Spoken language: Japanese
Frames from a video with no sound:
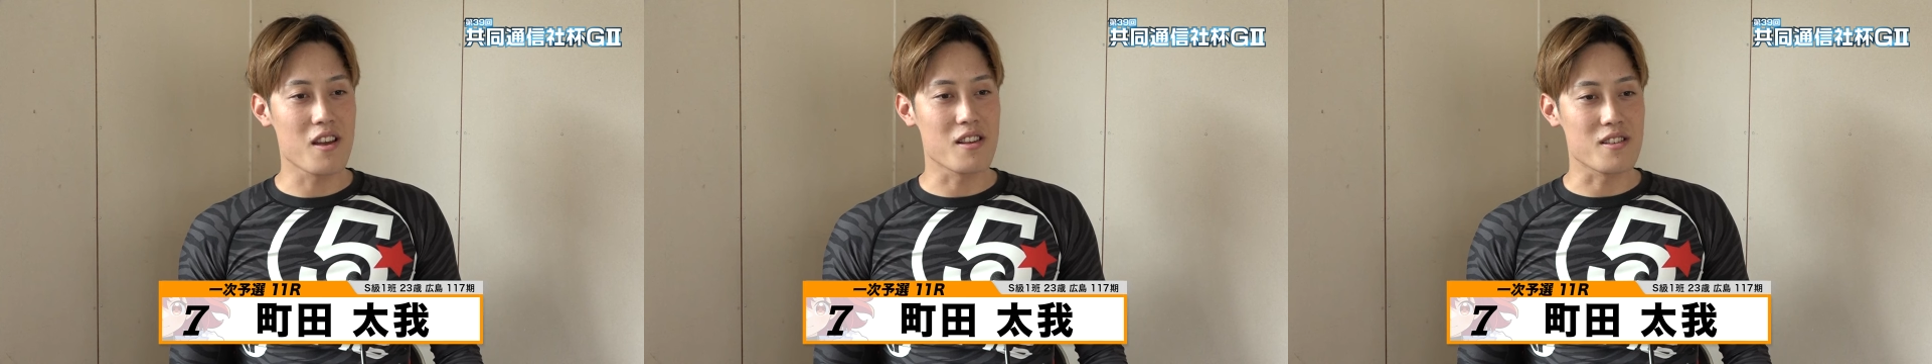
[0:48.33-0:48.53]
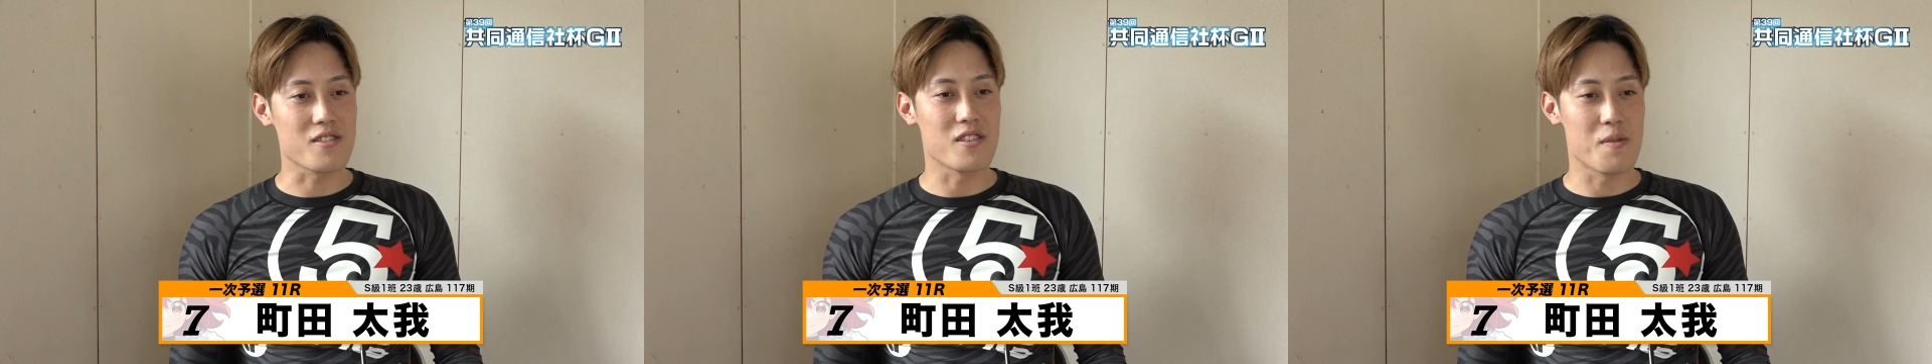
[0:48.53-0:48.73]
な
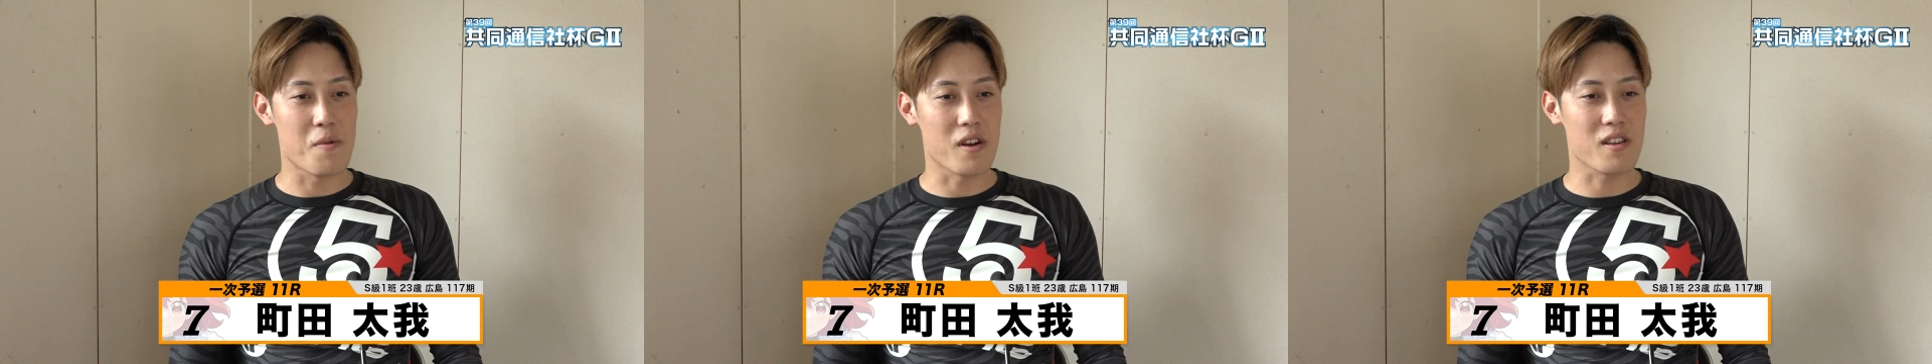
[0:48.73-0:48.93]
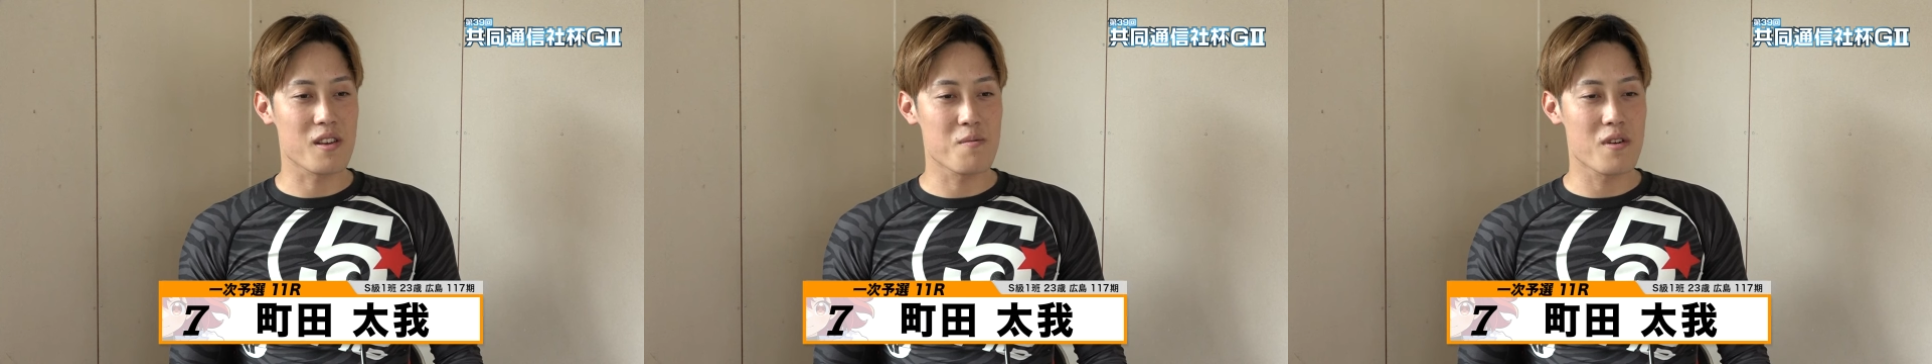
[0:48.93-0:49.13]
いですね。
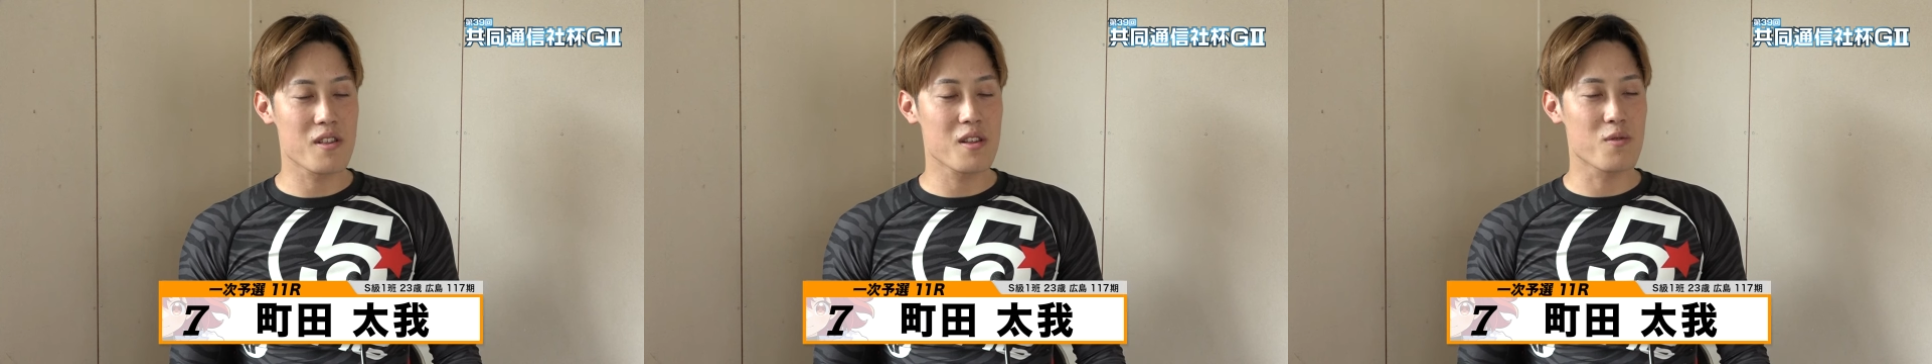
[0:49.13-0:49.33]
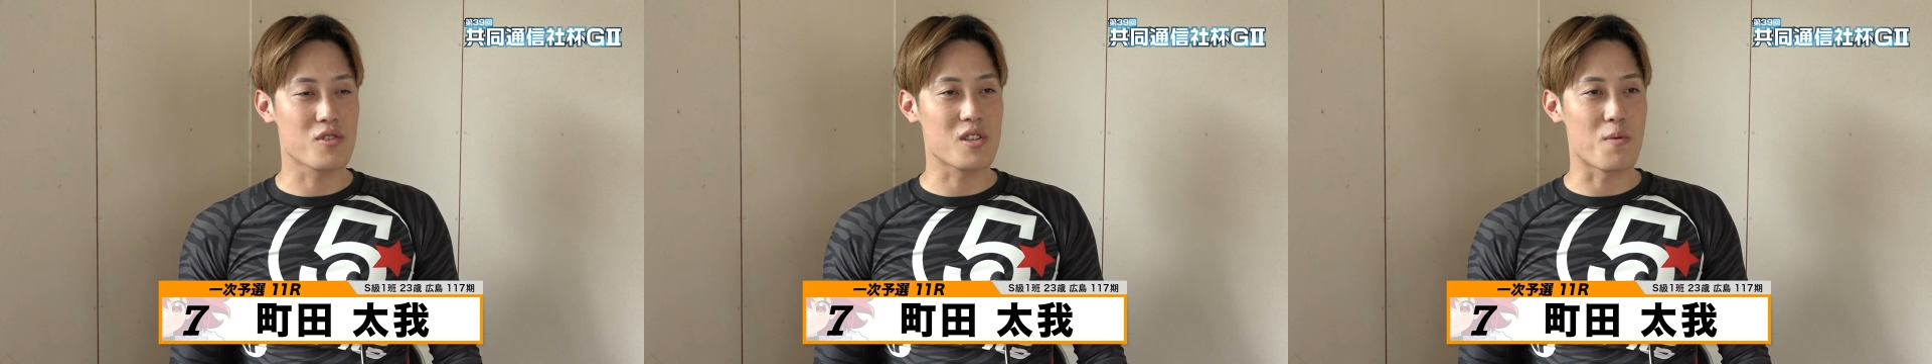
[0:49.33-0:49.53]
まあ、決まっ
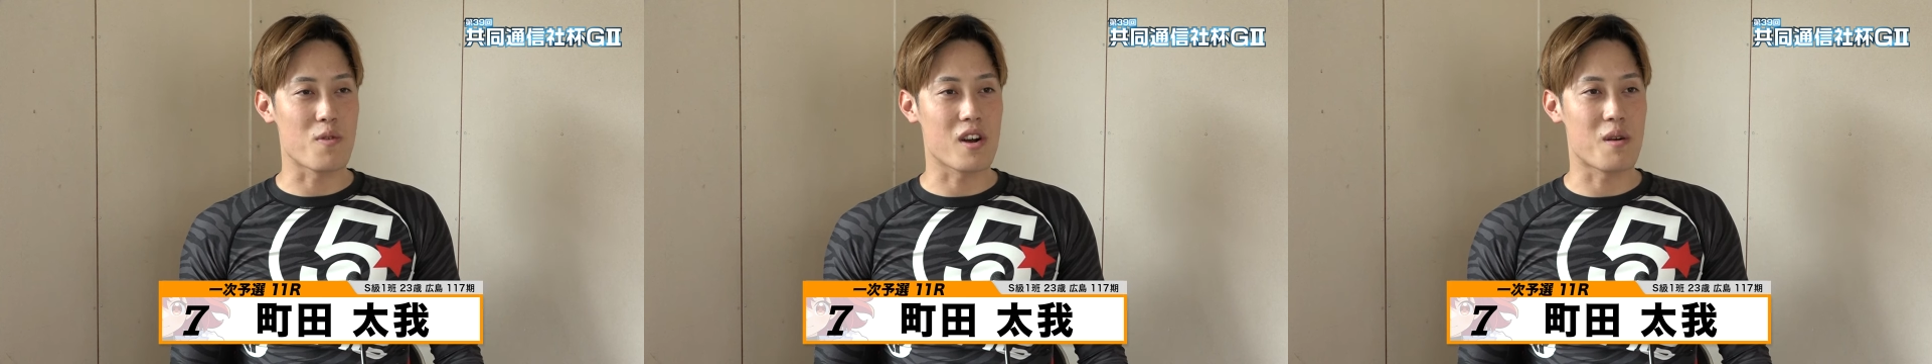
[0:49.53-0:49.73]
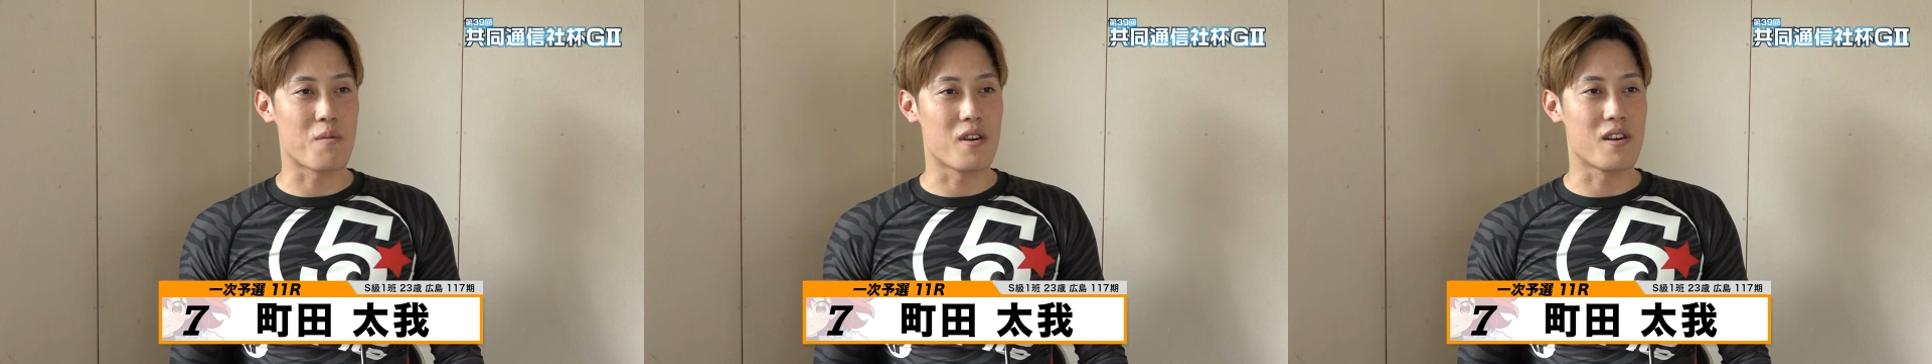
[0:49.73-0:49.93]
たとしても
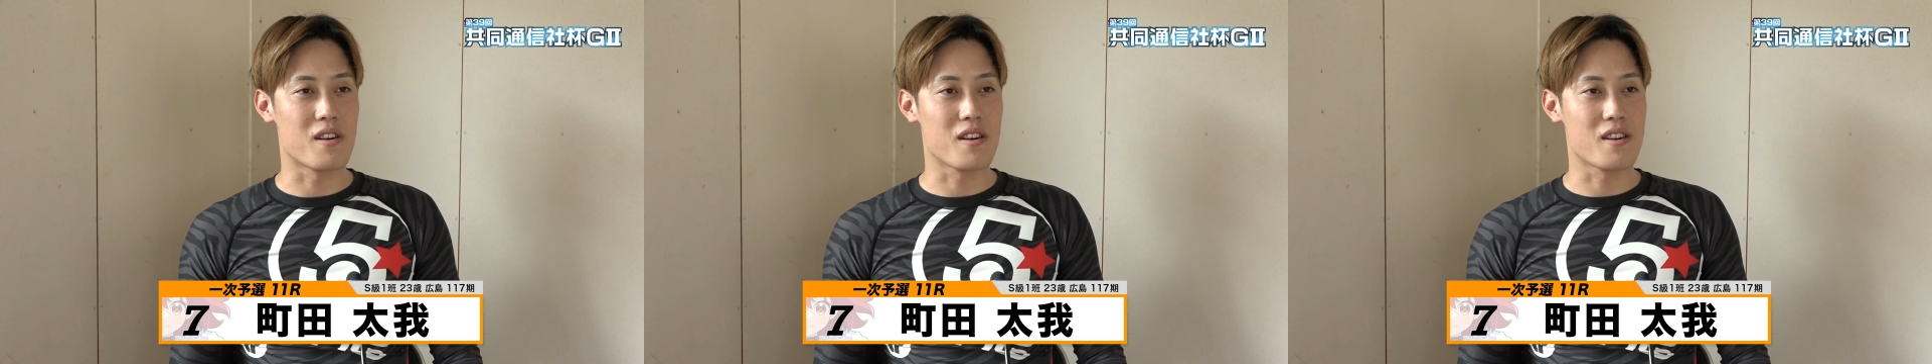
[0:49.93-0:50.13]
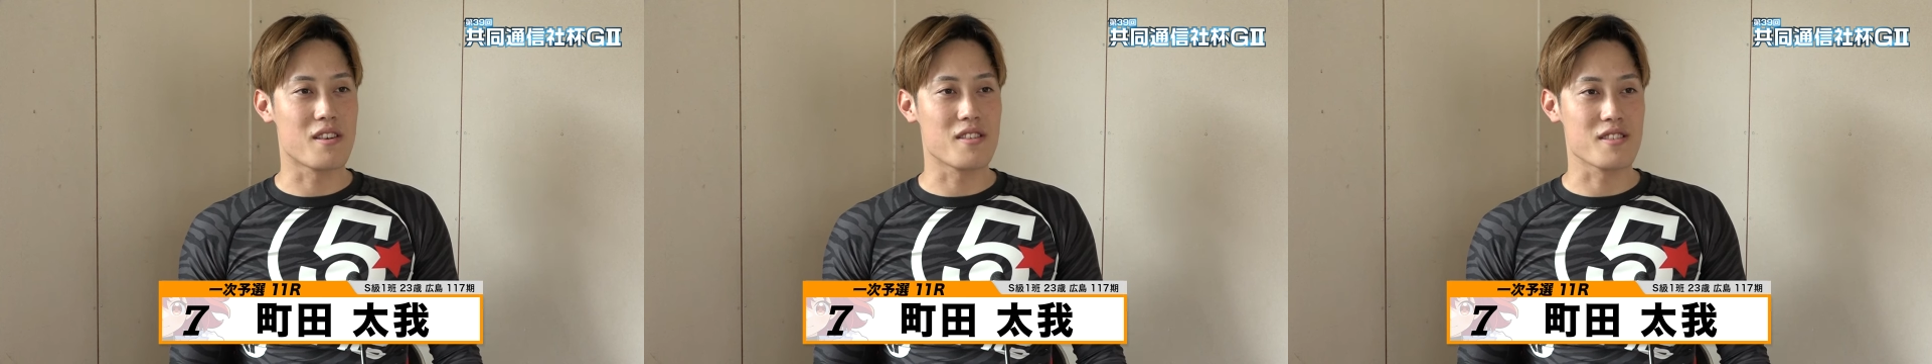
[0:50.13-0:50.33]
か
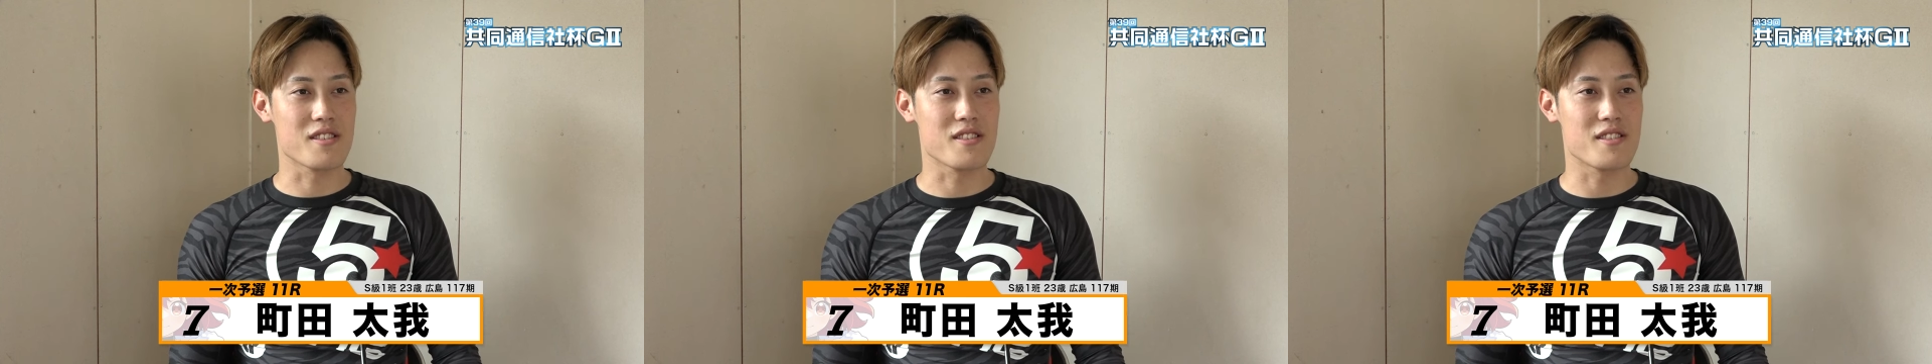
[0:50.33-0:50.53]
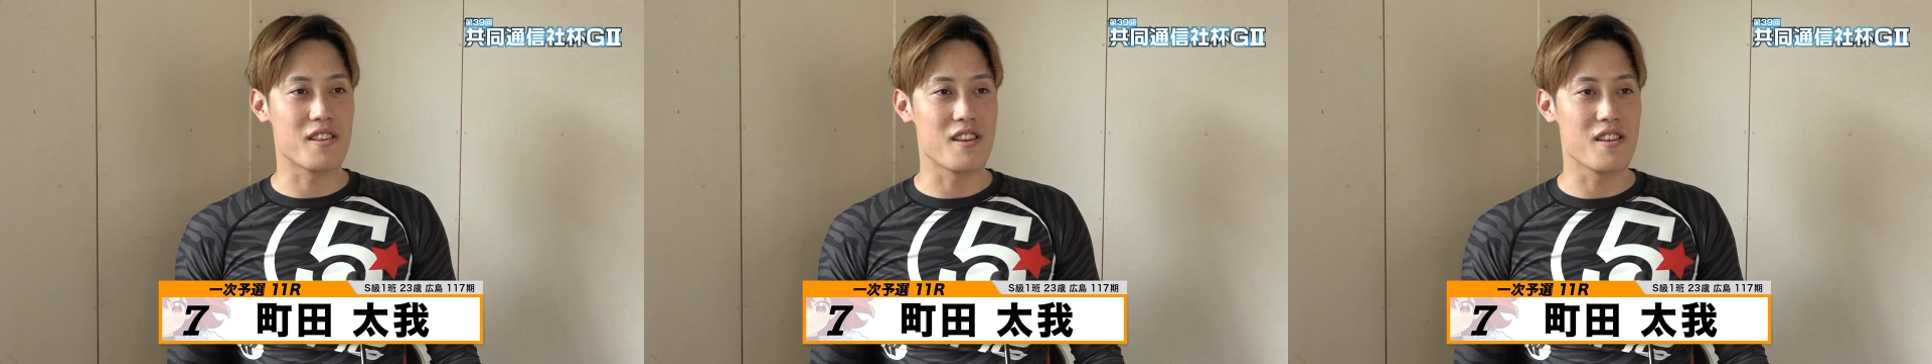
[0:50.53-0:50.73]
ま
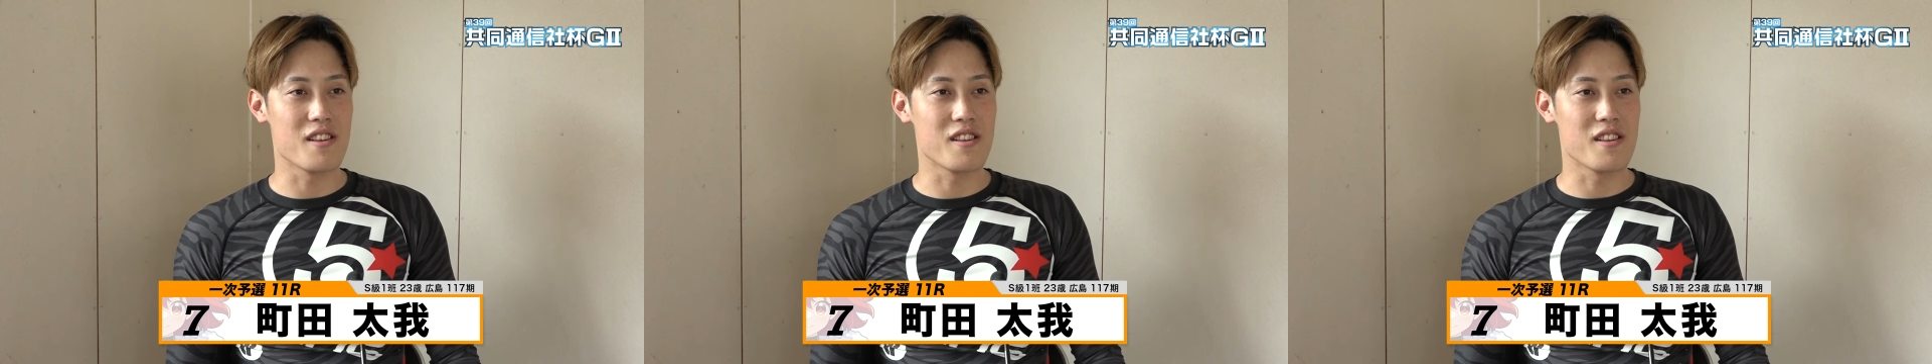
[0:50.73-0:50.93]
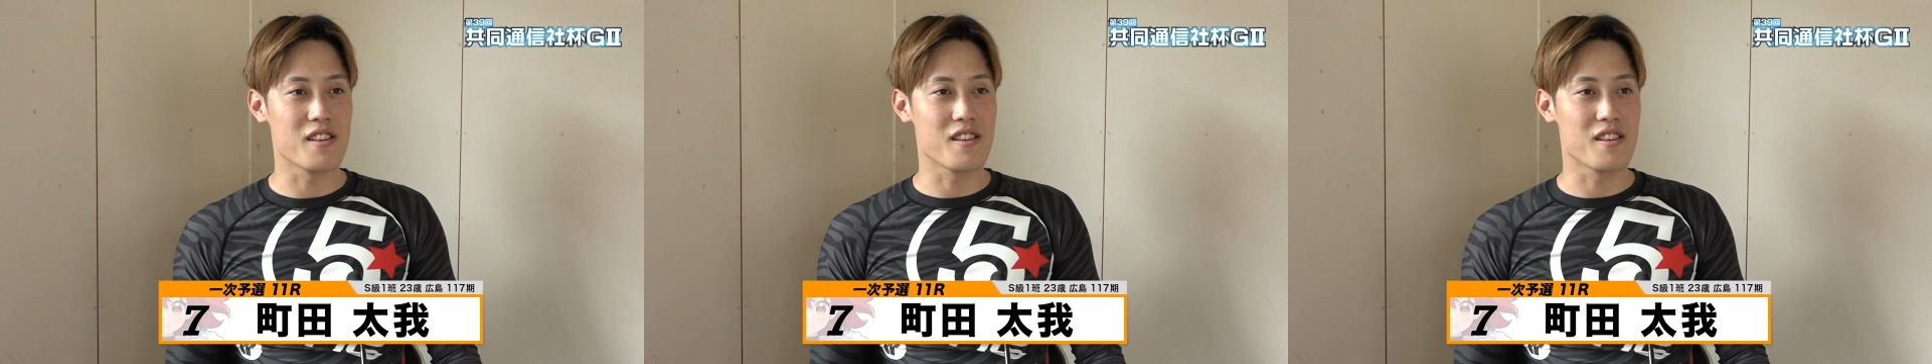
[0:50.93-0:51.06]
して、